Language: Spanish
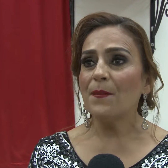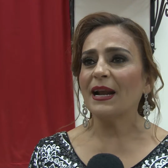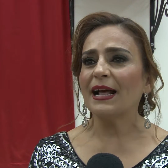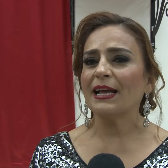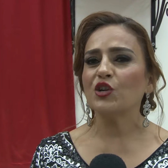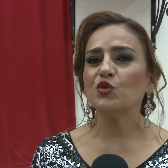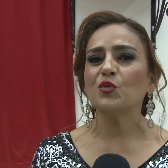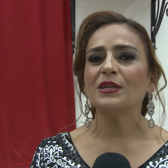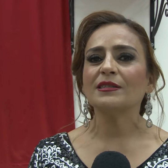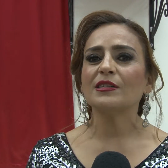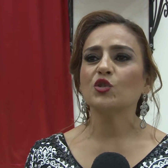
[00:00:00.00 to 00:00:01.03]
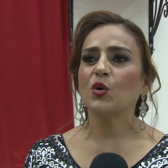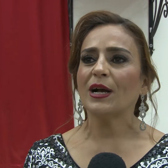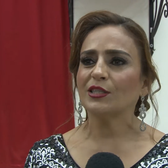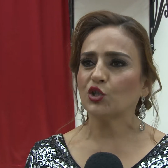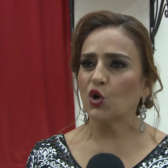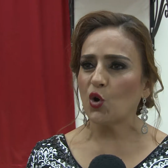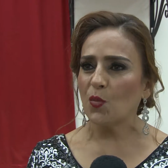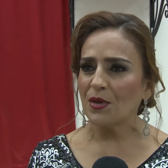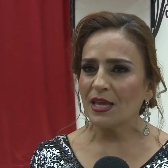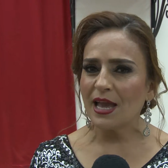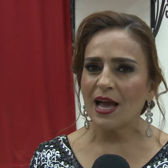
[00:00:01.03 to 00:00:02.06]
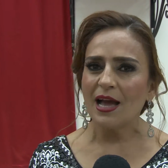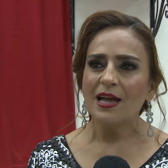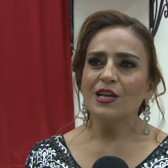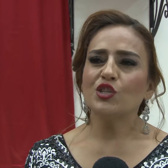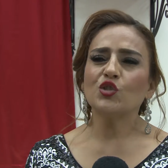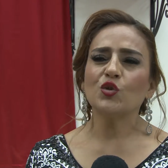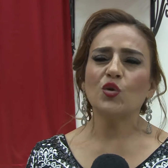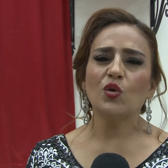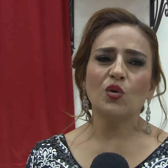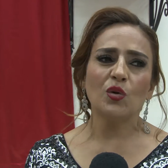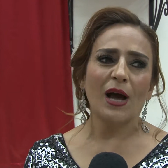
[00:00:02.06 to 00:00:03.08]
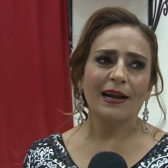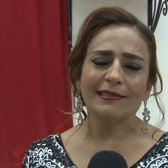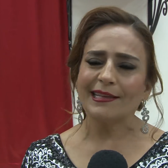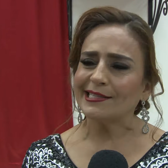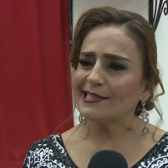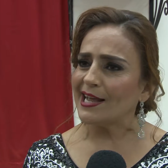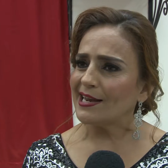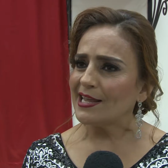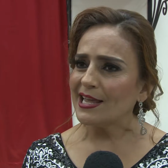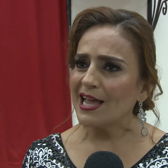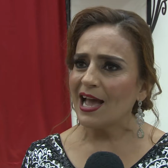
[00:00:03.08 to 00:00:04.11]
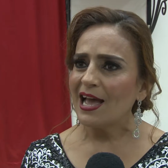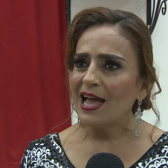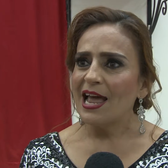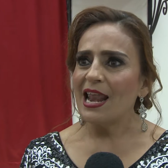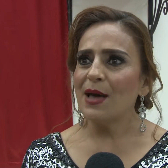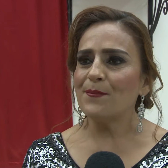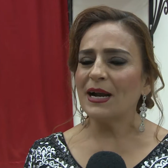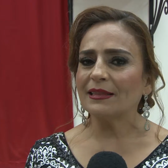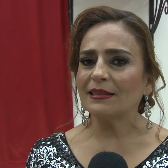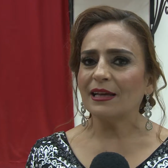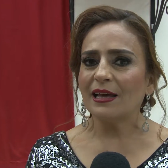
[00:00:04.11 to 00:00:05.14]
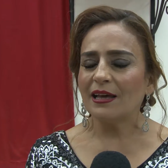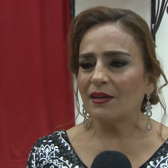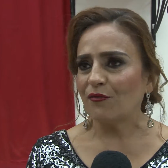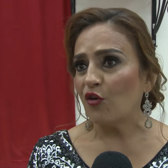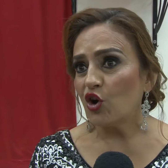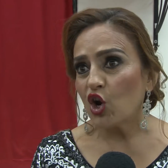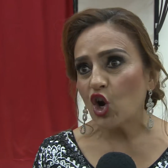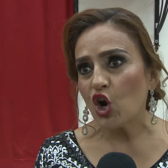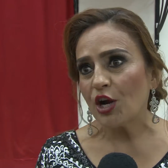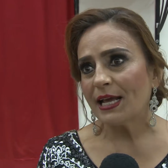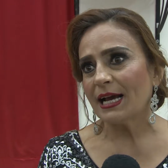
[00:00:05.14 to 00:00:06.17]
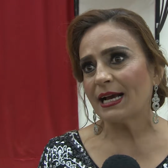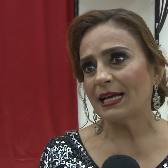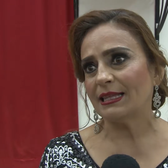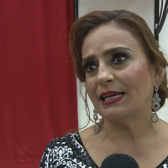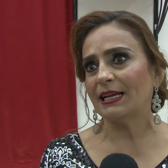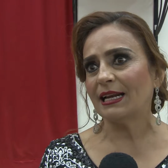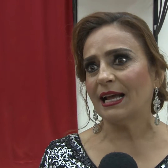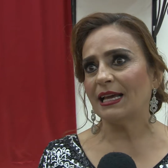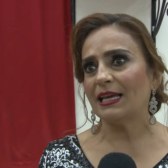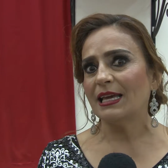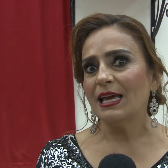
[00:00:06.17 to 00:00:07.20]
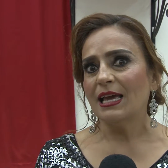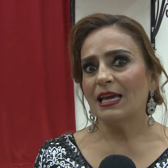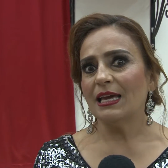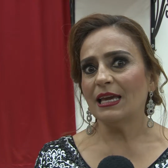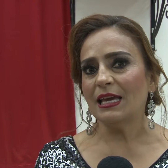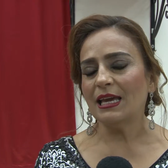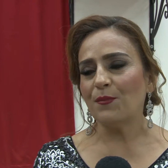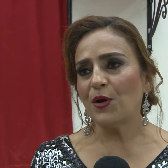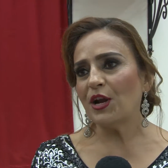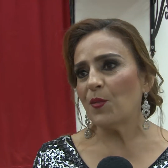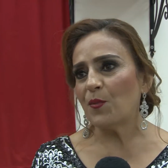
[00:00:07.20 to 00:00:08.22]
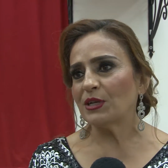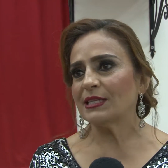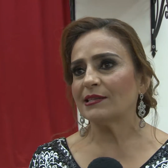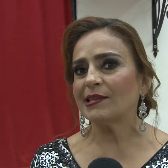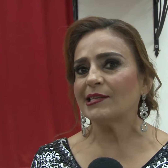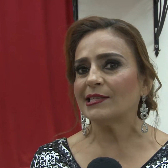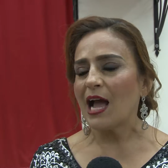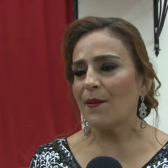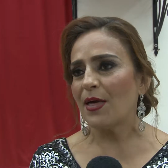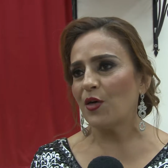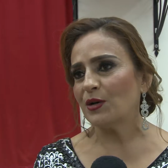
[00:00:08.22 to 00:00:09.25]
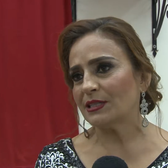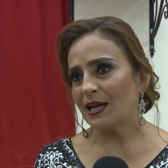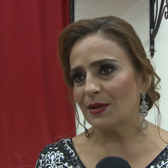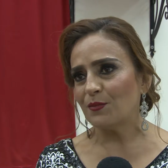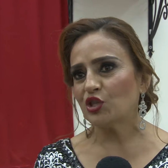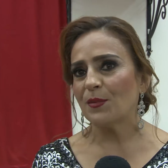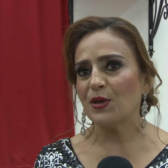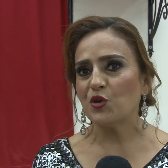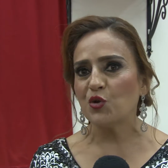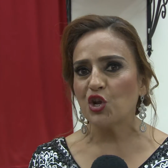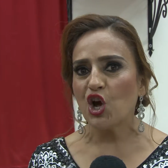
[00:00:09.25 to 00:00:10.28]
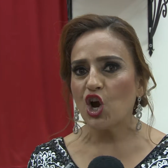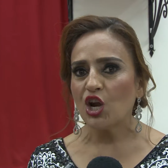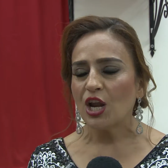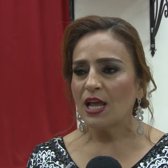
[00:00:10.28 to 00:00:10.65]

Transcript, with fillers: para que nos muestren su gastronomía, su artesanía, la parte folclórica que tienen ahí. Y bueno, pues este sábado estaremos en Villunión